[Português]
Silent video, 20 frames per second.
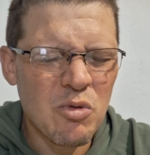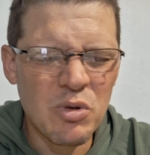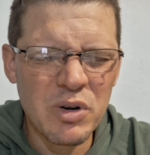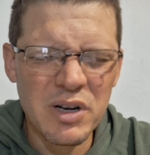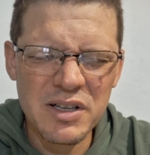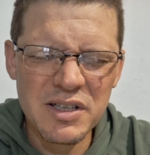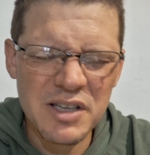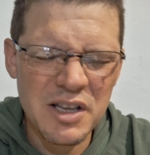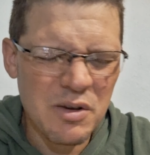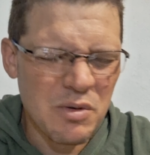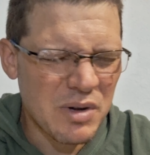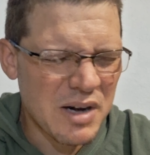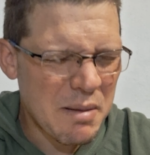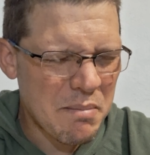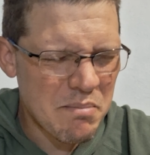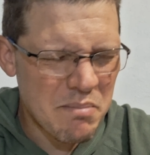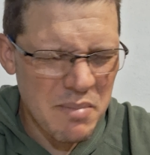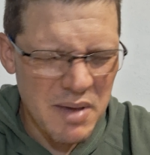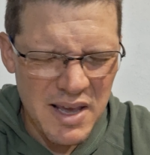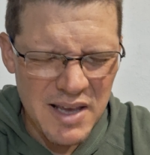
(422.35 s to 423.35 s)
cura, Senhor, a
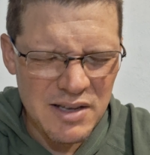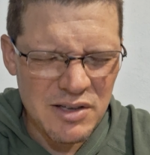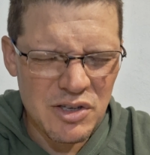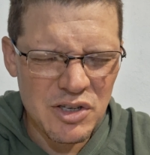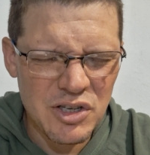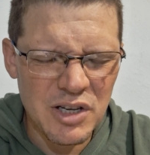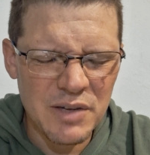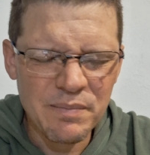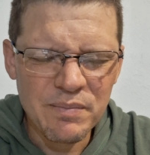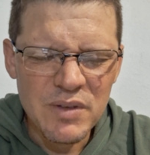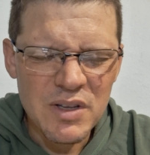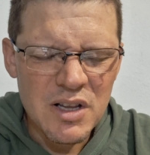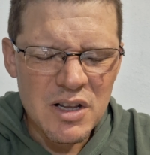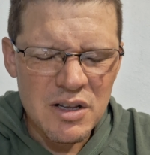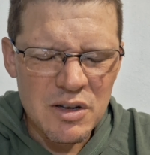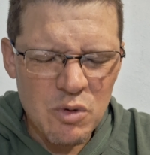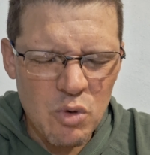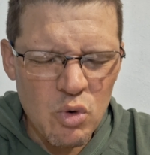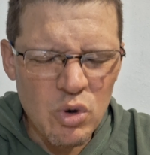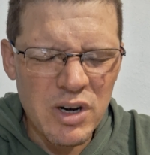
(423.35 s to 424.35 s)
mente,
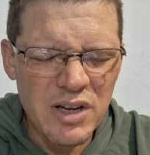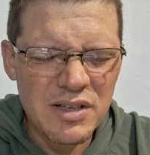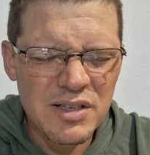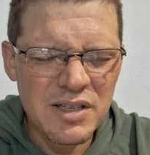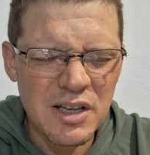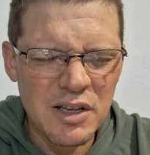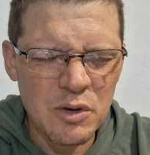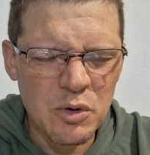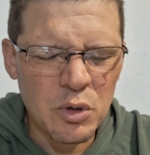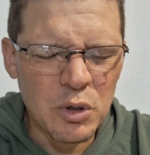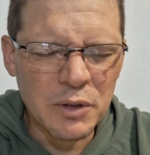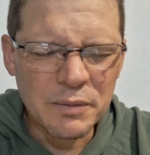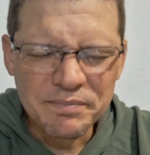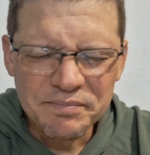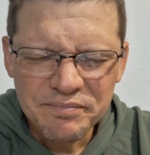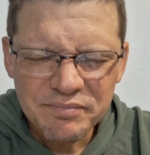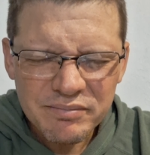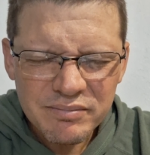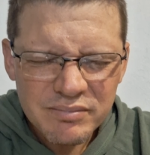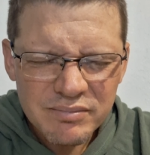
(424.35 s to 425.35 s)
cura,
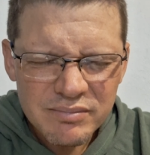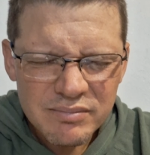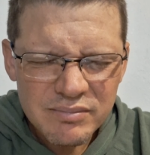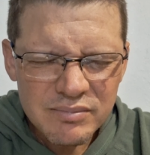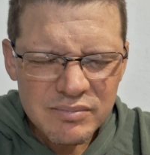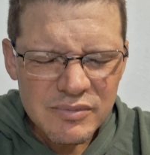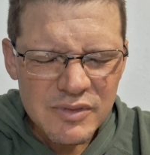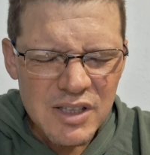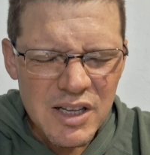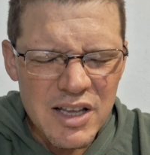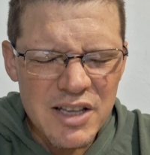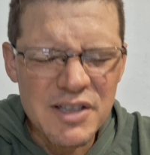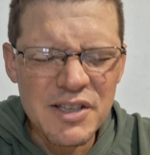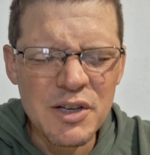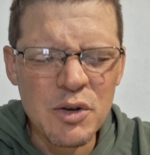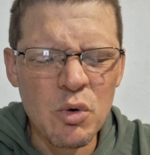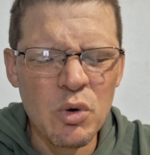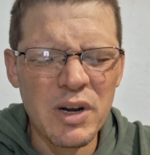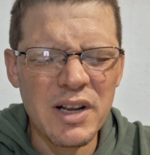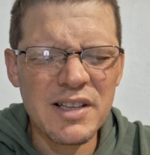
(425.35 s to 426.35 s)
Senhor,
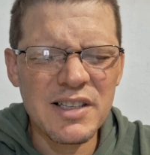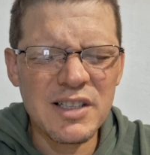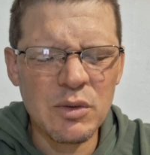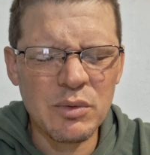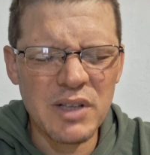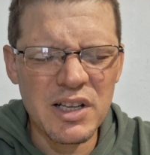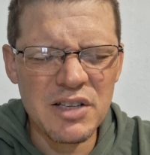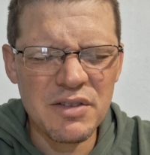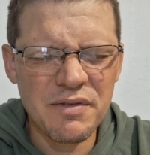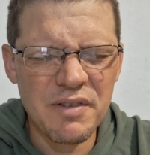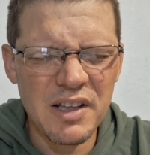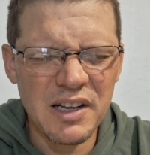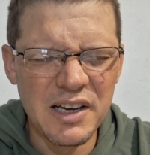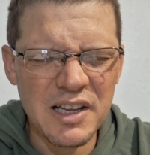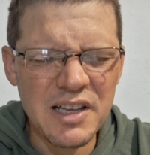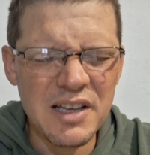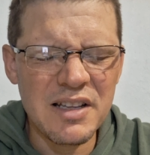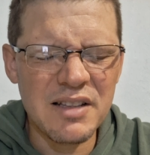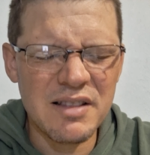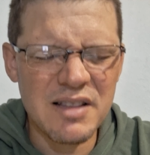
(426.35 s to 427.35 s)
esse coração das
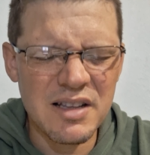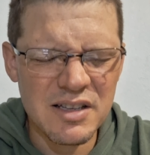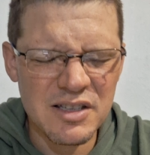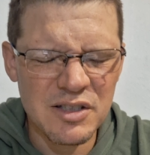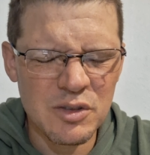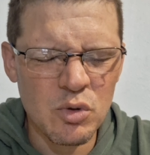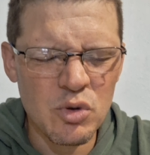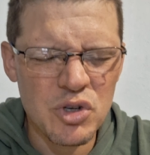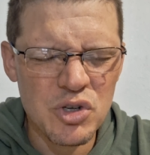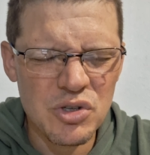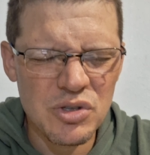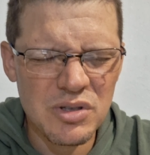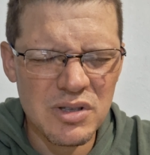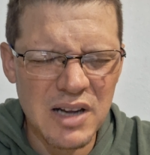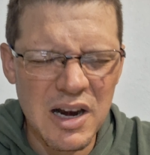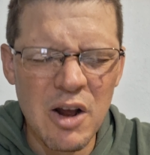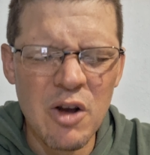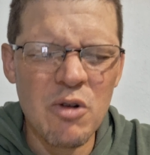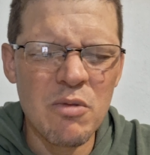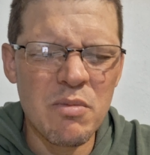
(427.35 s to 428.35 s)
feridas, dos
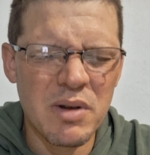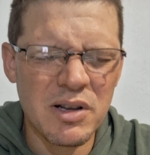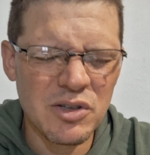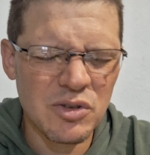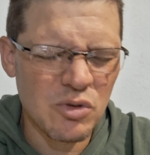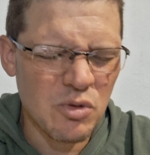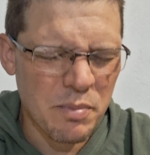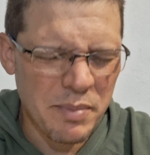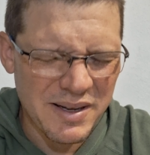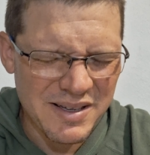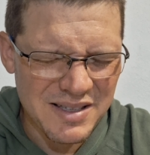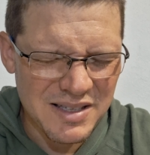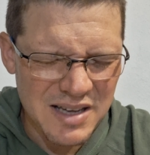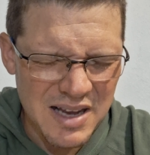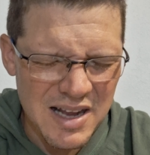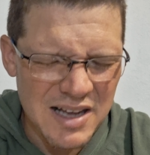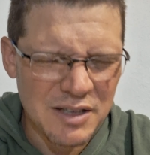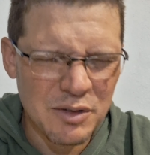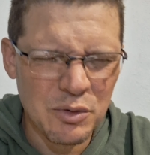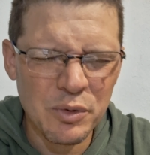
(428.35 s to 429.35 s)
traumas do
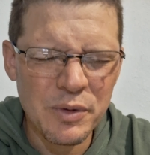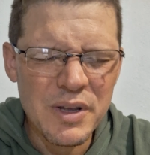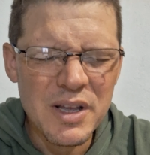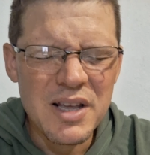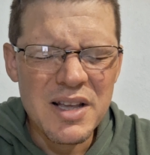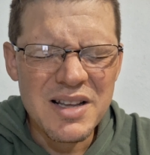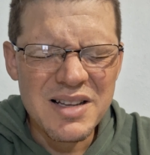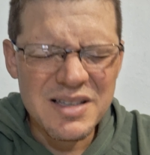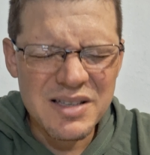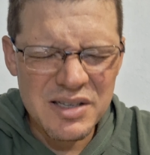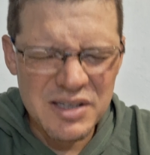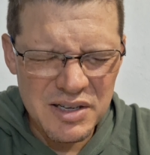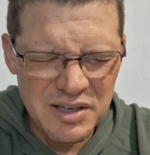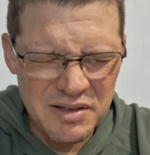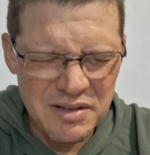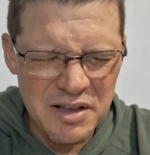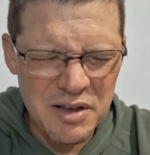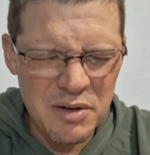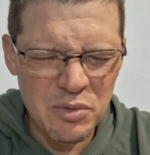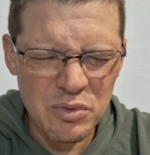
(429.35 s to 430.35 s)
passado.
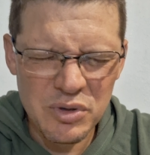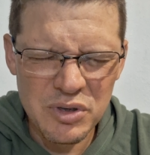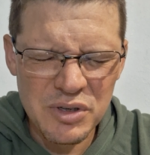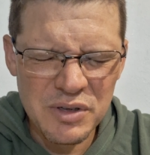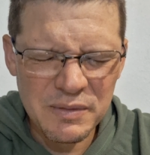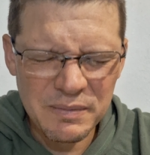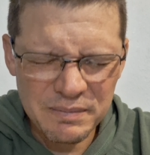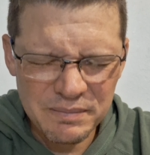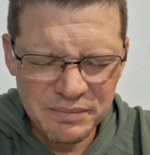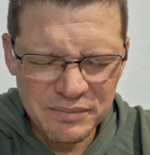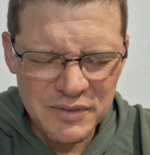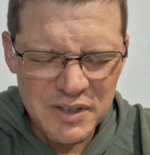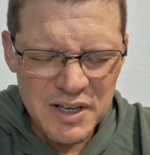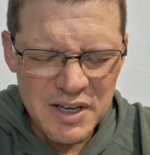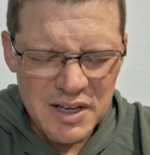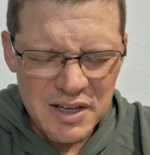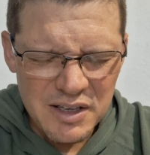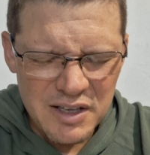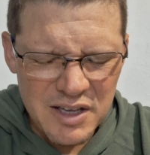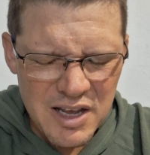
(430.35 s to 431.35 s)
Sim, Deus,
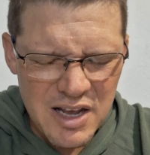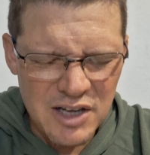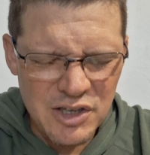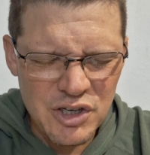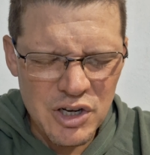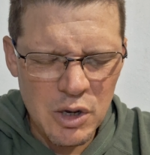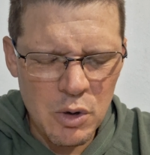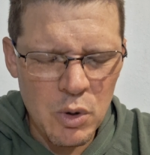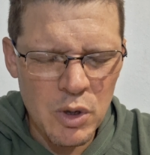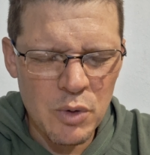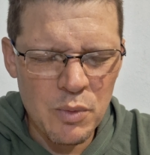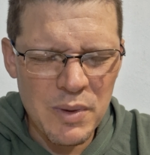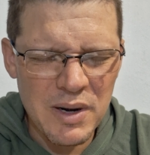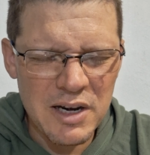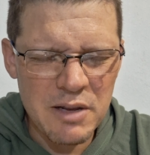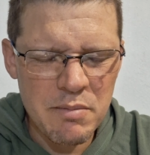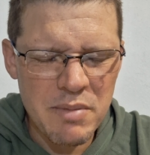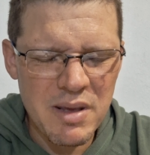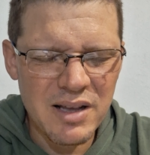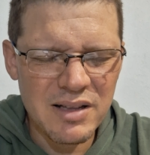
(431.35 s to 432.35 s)
que haja agora uma
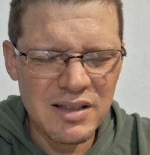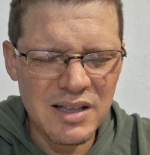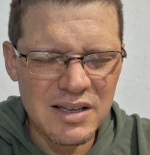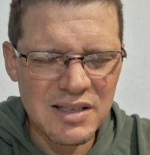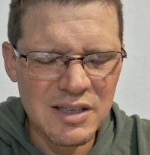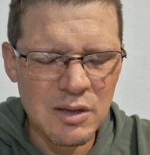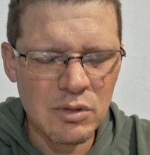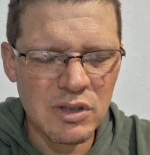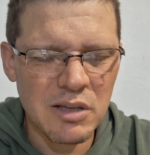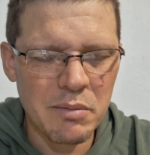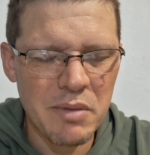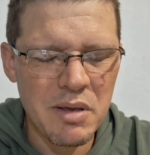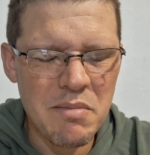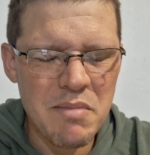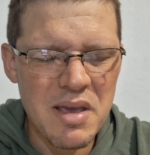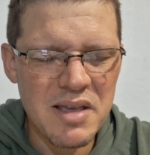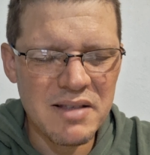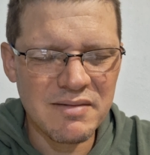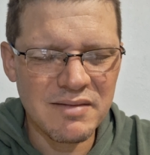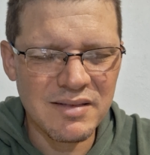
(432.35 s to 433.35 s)
libertação também
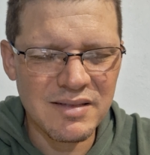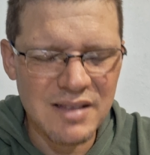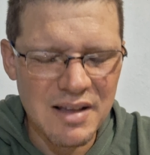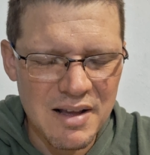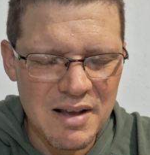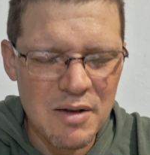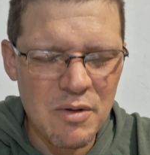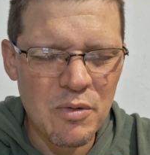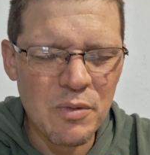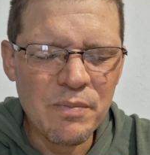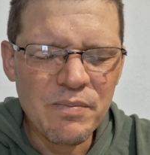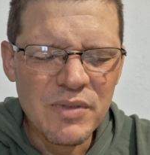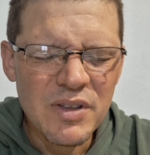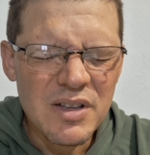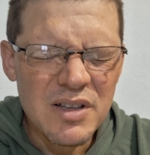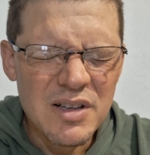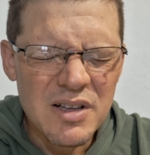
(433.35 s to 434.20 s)
mental,